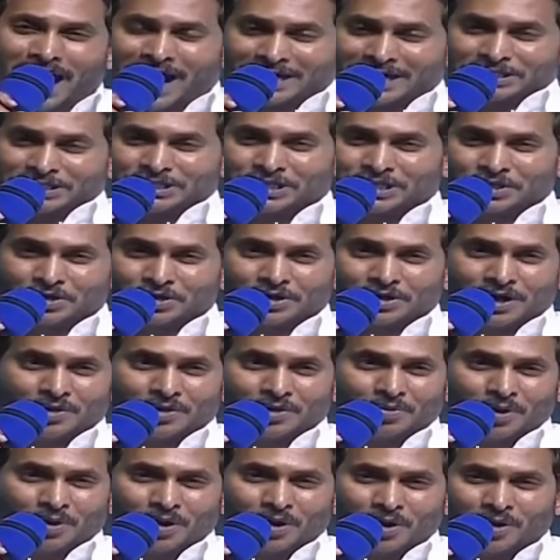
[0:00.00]
ఆ
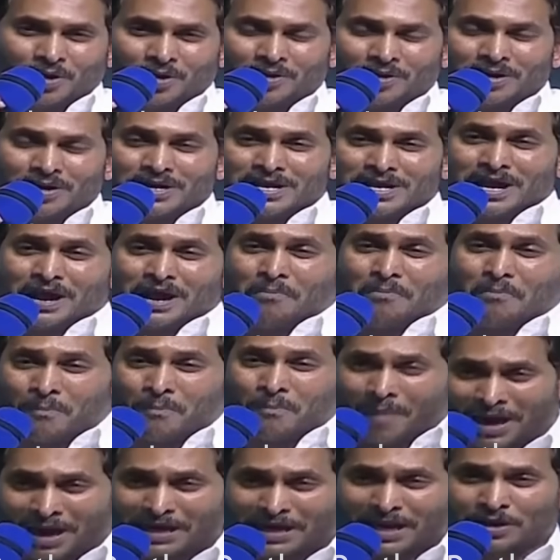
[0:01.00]
చిరునవ్వుల్లో
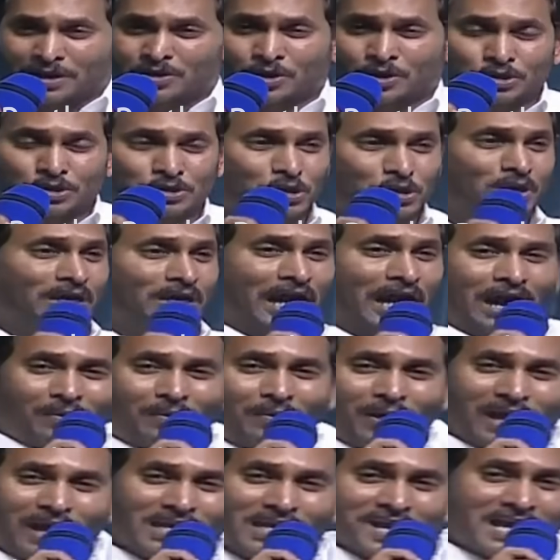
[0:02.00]
మనం గుర్తుకు
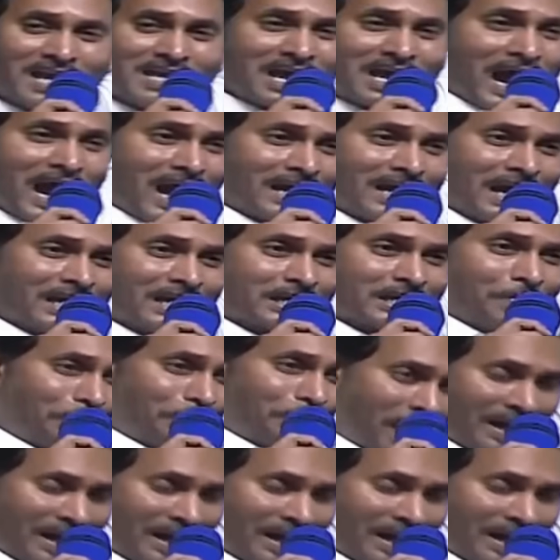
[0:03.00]
రావాలి అని ఆరాట